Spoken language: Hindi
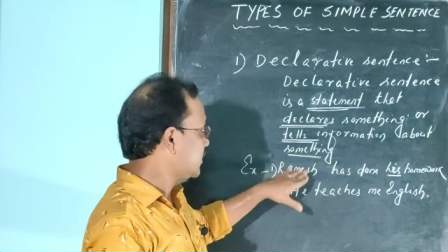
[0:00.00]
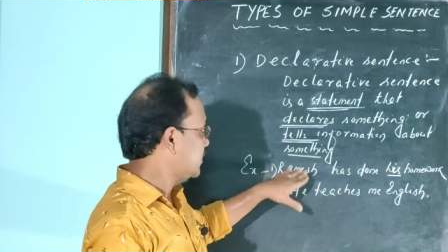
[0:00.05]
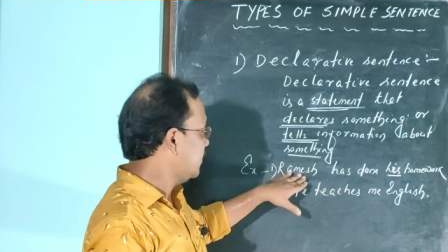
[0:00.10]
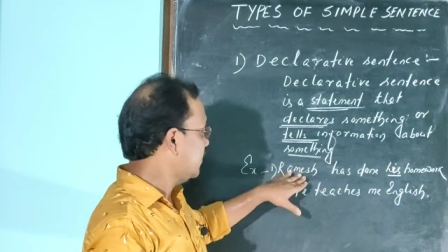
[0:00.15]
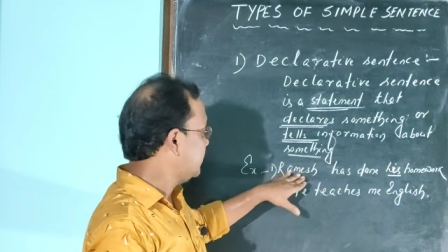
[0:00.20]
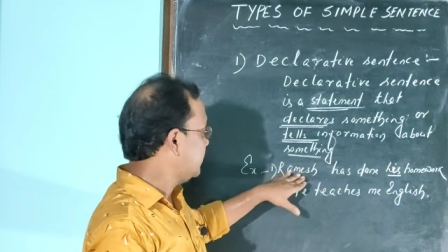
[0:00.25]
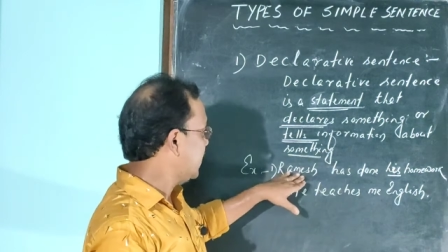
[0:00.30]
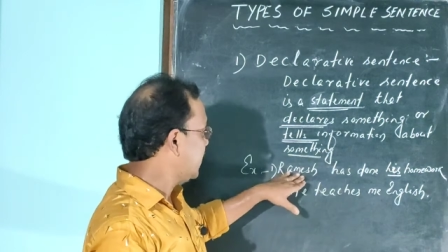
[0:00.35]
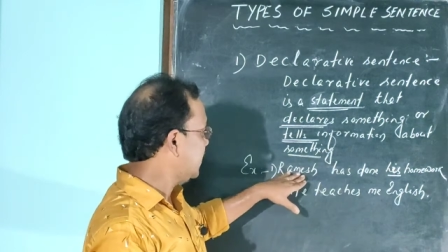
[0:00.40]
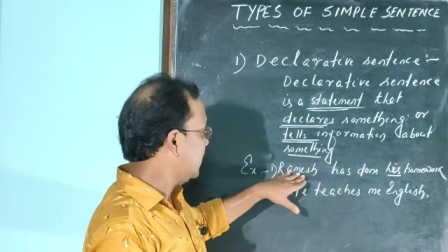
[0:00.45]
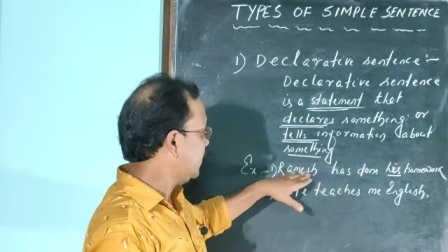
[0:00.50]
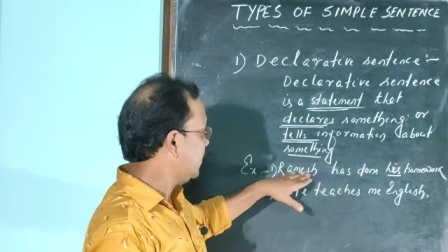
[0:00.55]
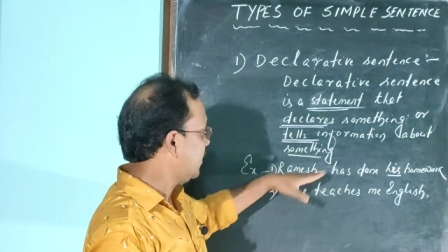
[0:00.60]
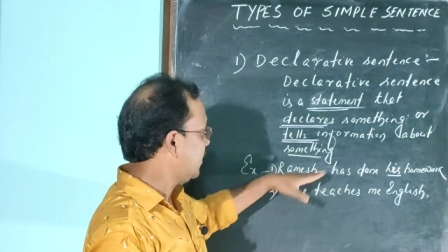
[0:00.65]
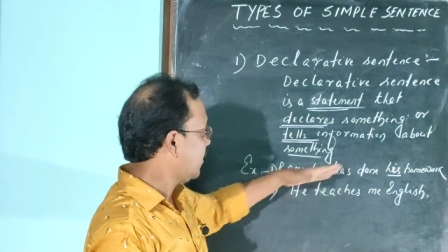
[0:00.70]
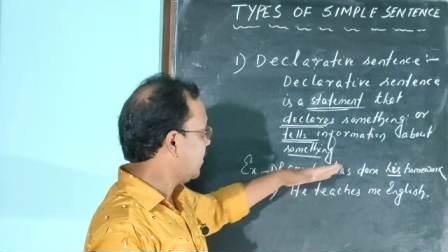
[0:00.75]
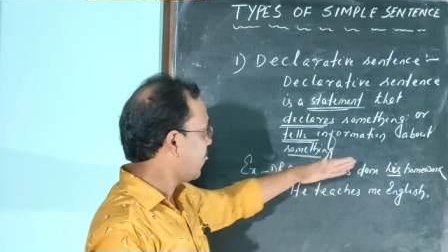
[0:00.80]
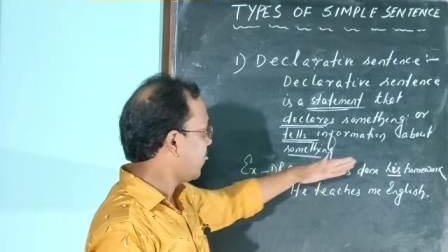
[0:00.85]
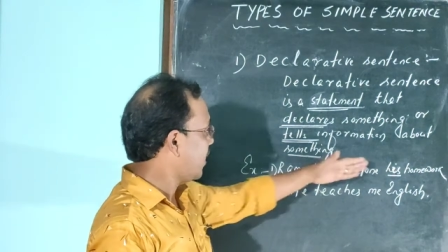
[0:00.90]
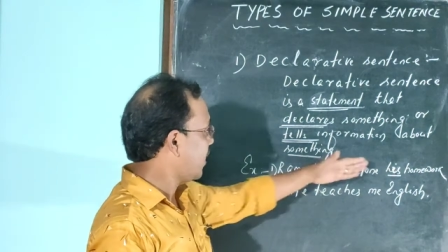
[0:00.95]
सब्जेक्ट
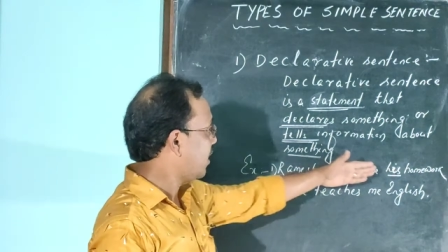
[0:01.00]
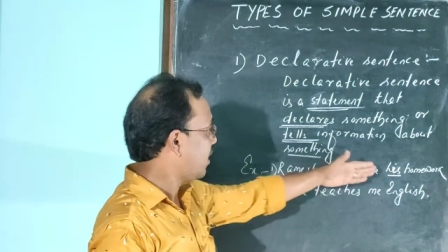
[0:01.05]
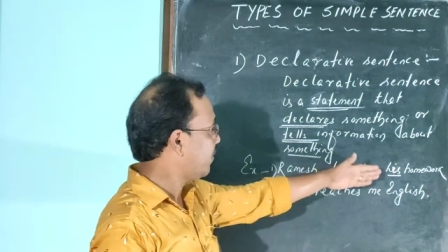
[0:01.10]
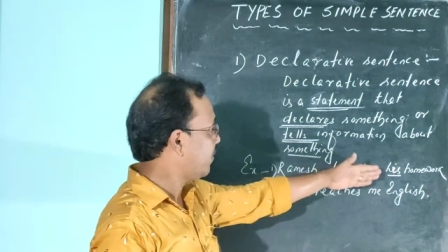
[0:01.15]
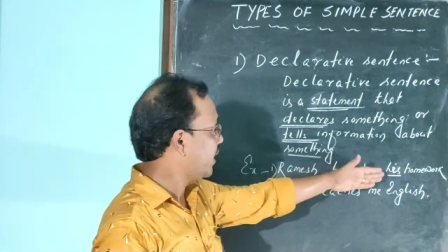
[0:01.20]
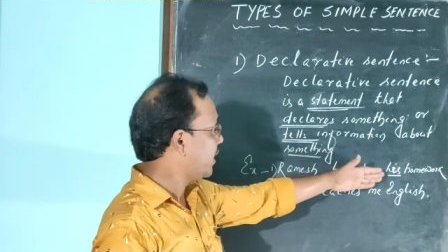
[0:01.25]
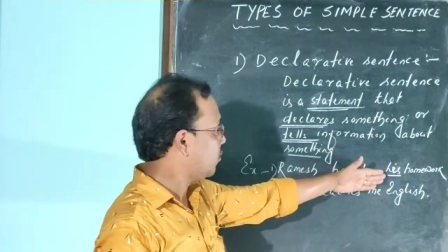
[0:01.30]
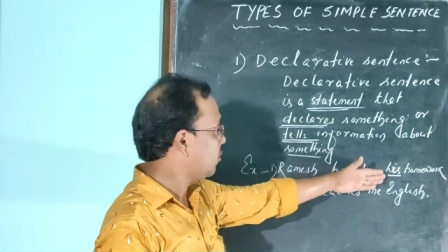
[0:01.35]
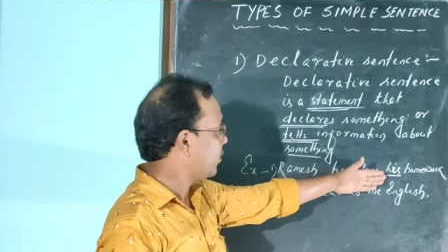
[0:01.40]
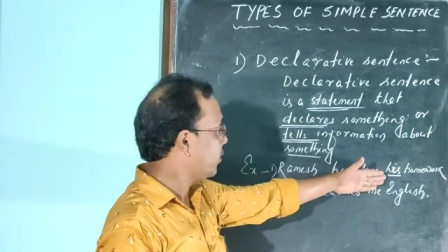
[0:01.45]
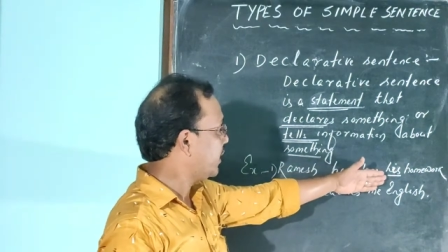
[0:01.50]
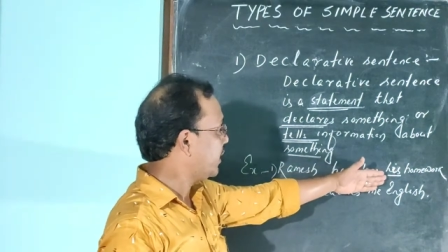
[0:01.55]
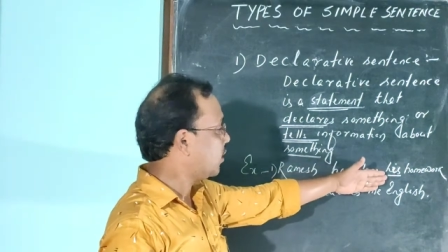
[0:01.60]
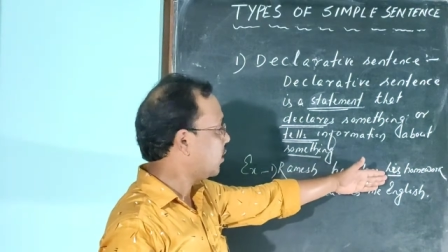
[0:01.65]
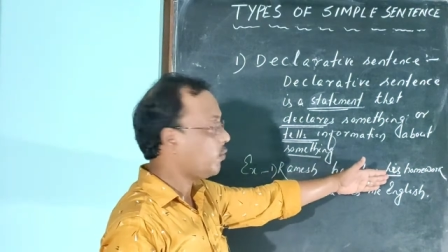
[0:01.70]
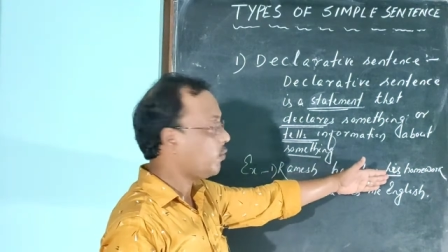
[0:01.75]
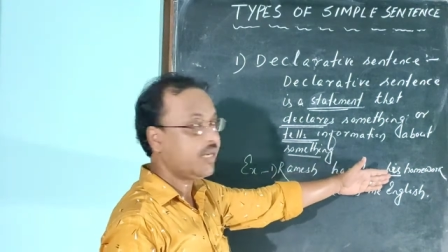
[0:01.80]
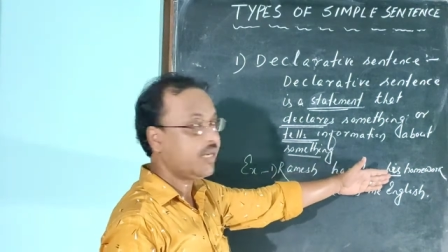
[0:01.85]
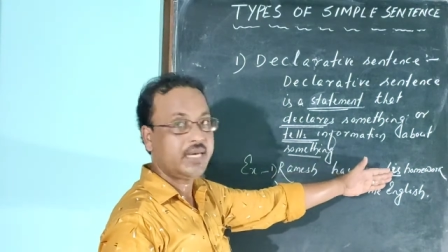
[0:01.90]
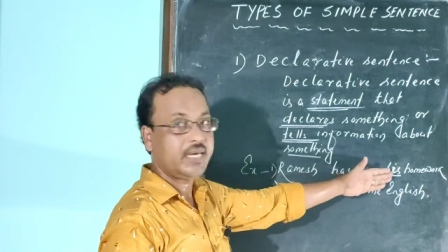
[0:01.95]
हमें कोई
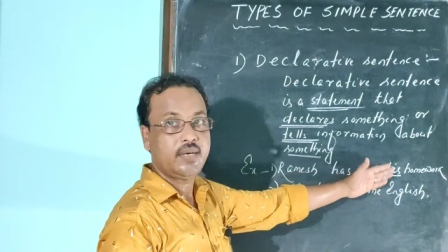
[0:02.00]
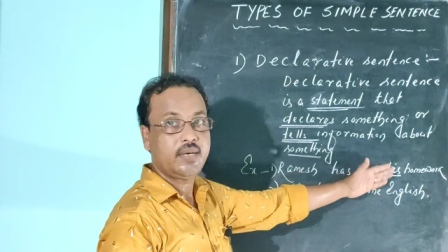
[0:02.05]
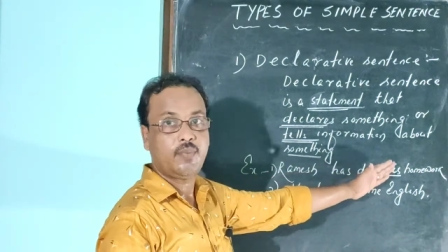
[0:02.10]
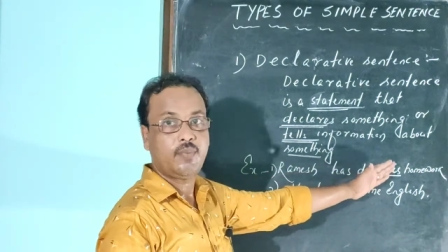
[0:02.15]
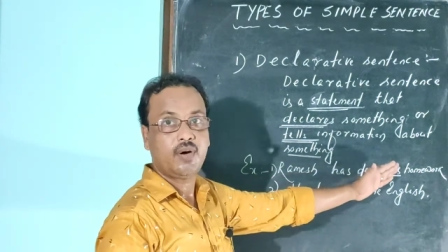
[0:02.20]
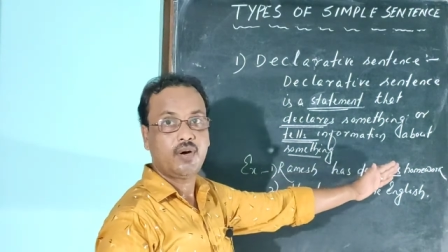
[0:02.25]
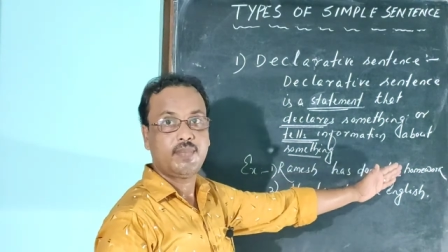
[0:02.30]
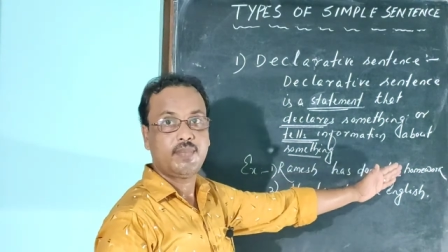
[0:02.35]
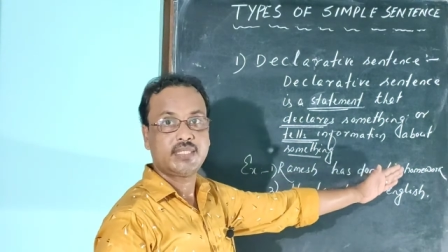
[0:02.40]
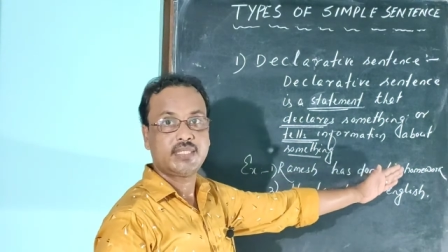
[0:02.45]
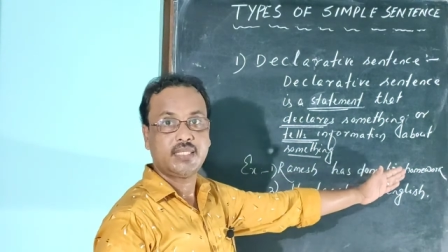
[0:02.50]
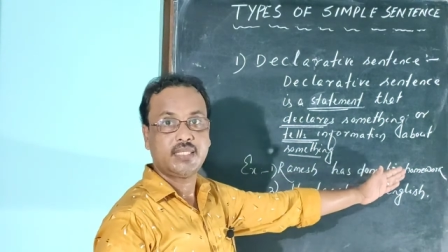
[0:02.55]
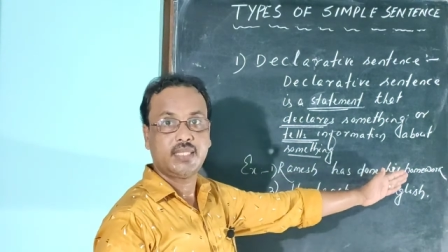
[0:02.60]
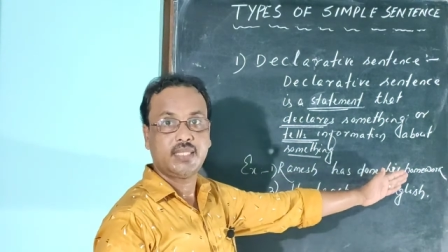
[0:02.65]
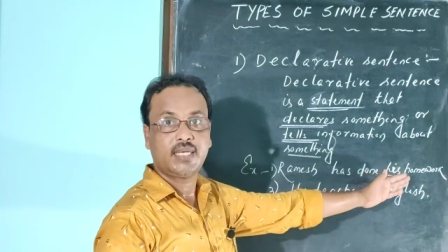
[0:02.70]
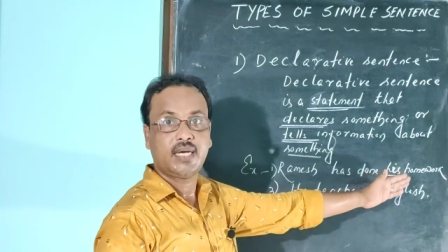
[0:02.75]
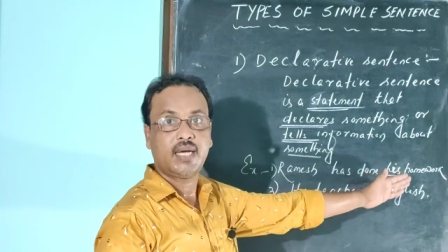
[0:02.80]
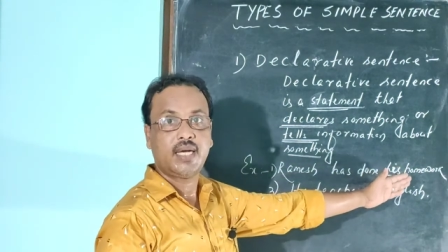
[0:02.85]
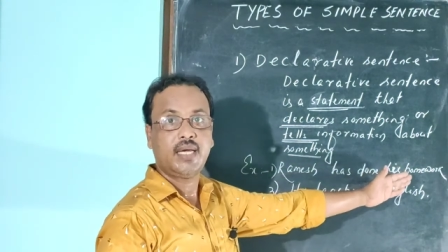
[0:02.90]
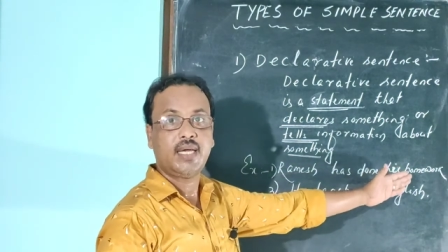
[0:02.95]
ना कोई इंफॉर्मेशन
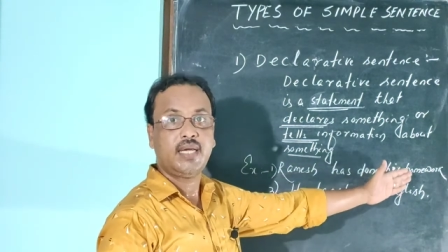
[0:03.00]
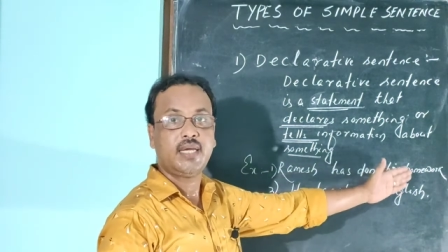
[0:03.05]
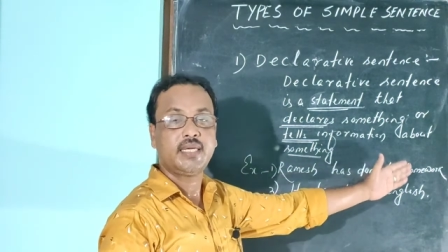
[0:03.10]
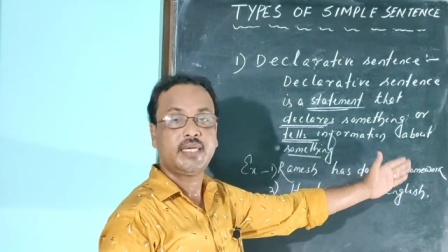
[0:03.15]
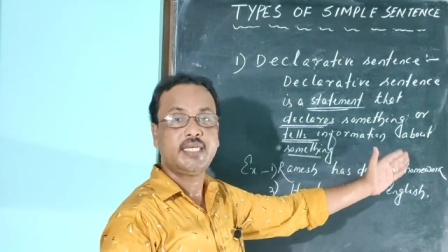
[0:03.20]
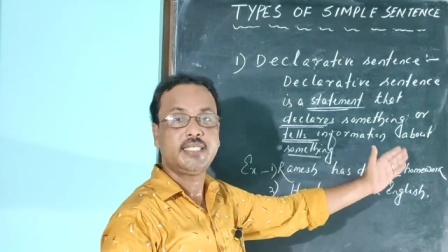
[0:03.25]
देता है